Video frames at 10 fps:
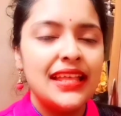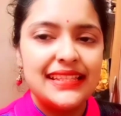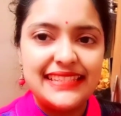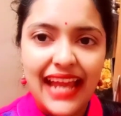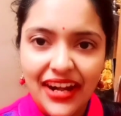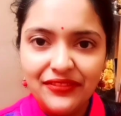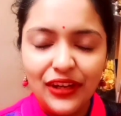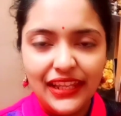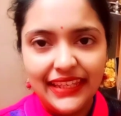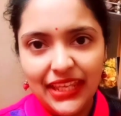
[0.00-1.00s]
যার
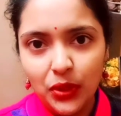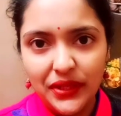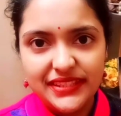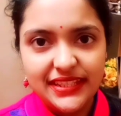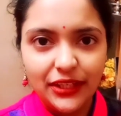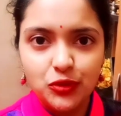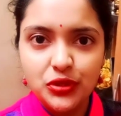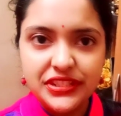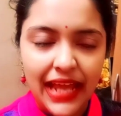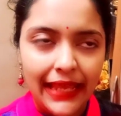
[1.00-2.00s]
ফলে কি হয়েছে একটু
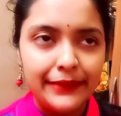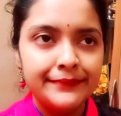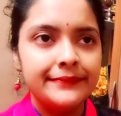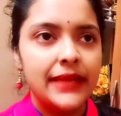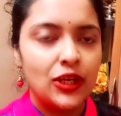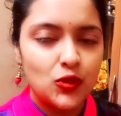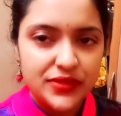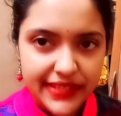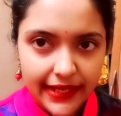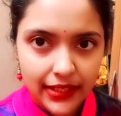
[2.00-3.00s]
টাইম একটু
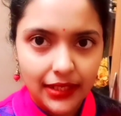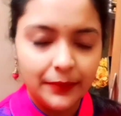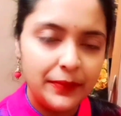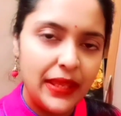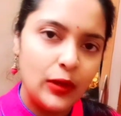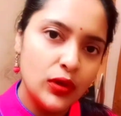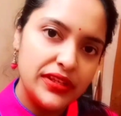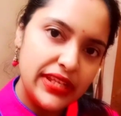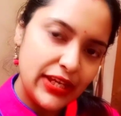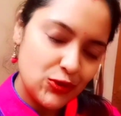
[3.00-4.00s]
সেট আপ এগুলো
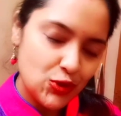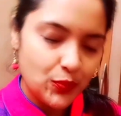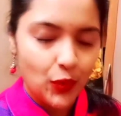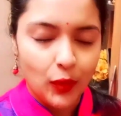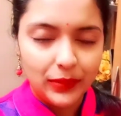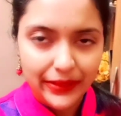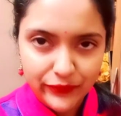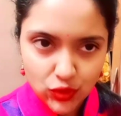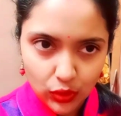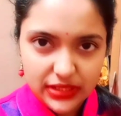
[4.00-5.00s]
নিয়ে একটু প্রবলেম
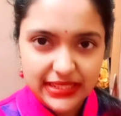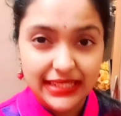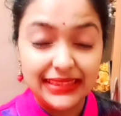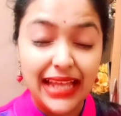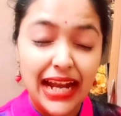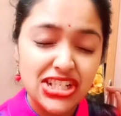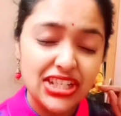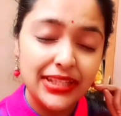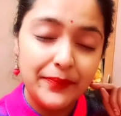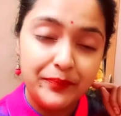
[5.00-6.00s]
চলছে তার
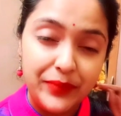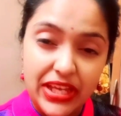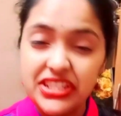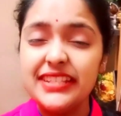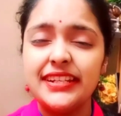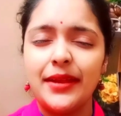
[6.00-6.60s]
সাথে বেশি যেটা